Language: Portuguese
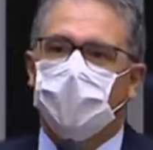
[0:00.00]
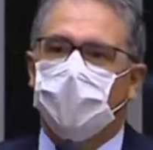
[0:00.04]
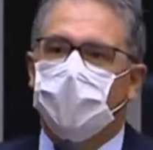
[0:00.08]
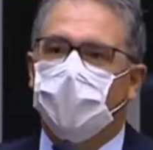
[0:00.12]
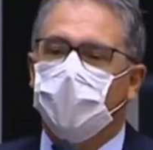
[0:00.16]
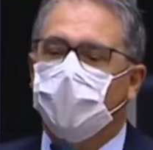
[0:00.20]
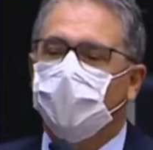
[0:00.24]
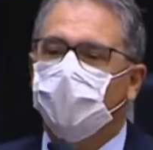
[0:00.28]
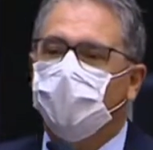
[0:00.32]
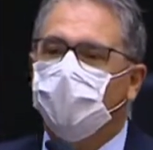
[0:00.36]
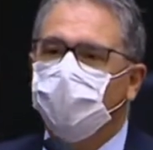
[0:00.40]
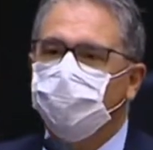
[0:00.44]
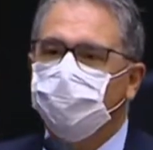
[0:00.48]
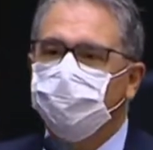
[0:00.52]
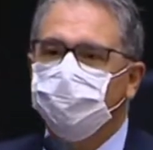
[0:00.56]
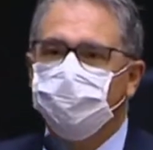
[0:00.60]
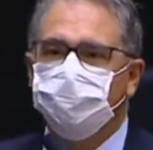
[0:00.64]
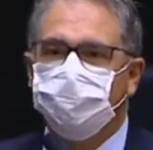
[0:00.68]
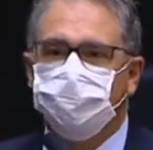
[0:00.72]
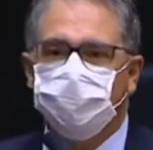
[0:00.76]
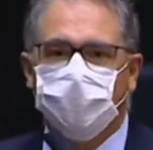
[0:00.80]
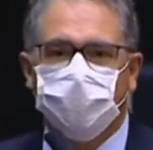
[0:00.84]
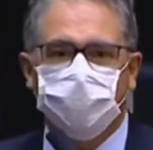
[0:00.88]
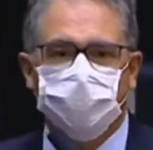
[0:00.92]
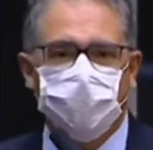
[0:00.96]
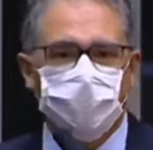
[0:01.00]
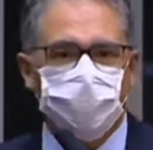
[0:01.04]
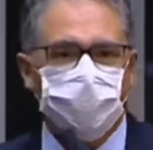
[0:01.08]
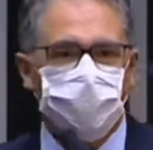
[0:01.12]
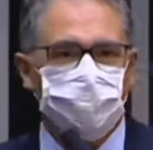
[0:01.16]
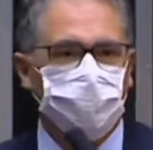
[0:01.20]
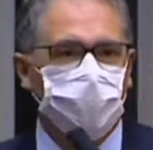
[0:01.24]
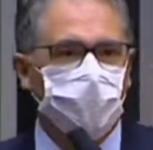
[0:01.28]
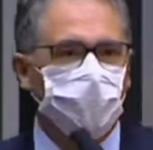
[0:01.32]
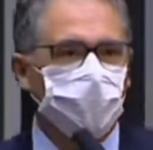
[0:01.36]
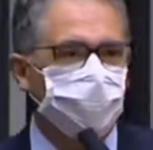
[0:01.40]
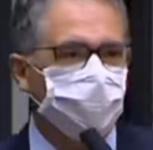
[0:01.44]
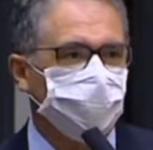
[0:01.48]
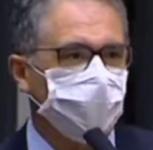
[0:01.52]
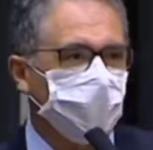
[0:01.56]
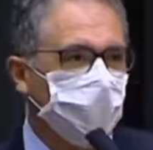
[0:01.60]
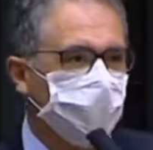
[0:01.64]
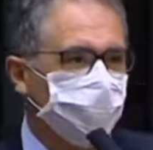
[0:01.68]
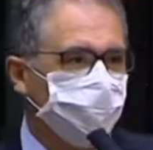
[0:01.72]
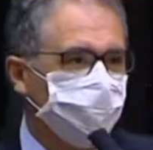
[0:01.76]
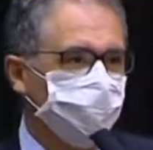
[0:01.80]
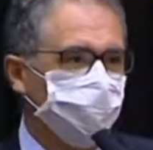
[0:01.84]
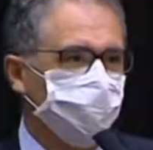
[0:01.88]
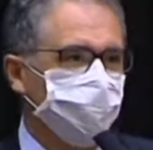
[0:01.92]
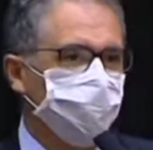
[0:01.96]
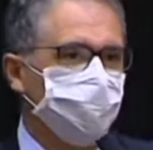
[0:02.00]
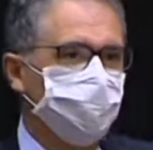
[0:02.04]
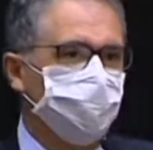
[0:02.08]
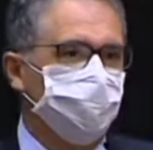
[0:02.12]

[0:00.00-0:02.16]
na condução desse processo.